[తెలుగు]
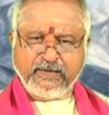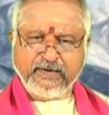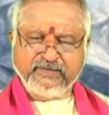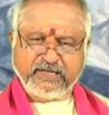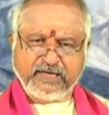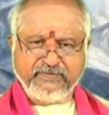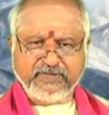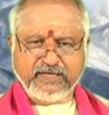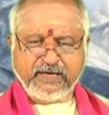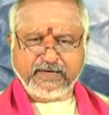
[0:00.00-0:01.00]
అన్ని సకల
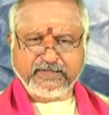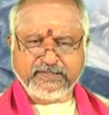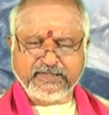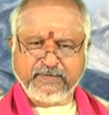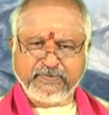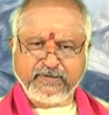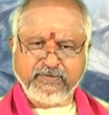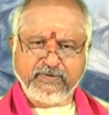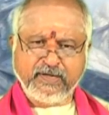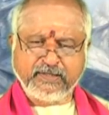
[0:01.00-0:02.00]
విద్యలు
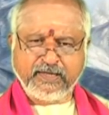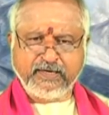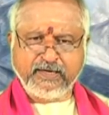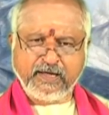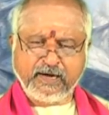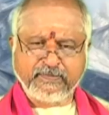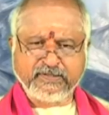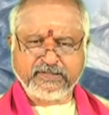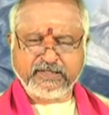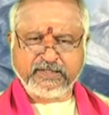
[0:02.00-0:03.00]
ఆర్జించినప్పటికీ కూడా తల్లి
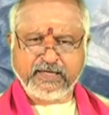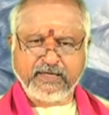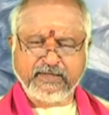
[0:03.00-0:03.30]
గారాపం చేత